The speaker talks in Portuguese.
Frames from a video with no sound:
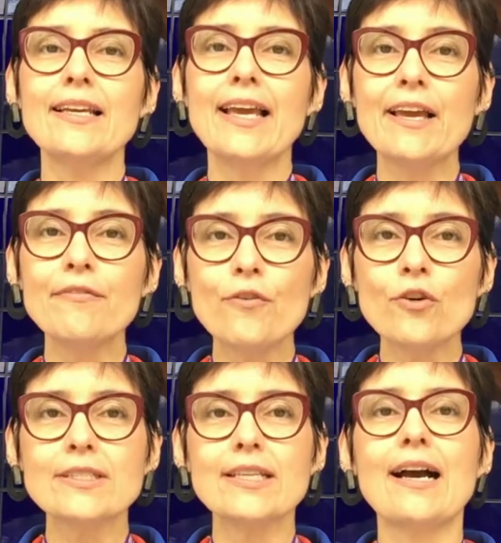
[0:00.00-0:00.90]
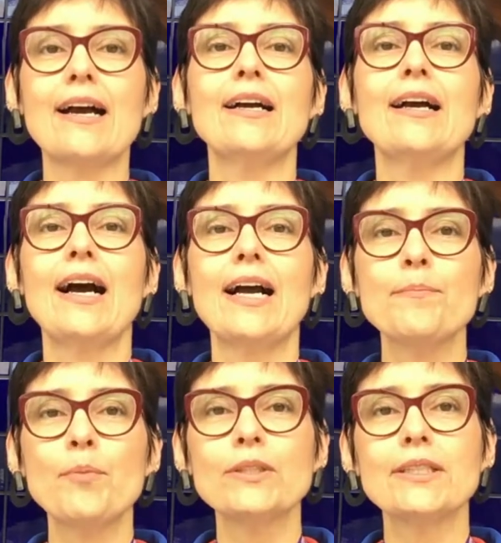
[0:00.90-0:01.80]
e reforçar a
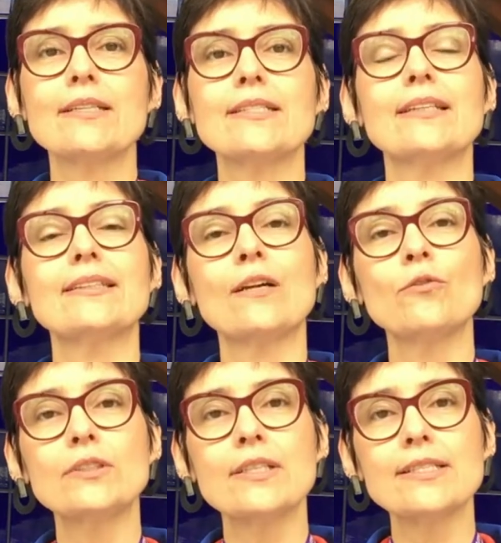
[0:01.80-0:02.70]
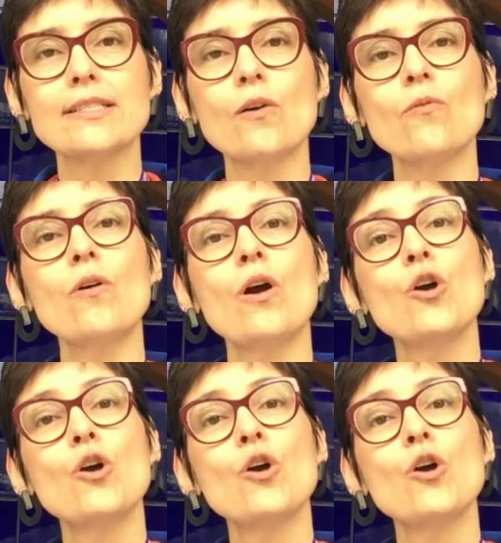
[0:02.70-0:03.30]
importância da nutrição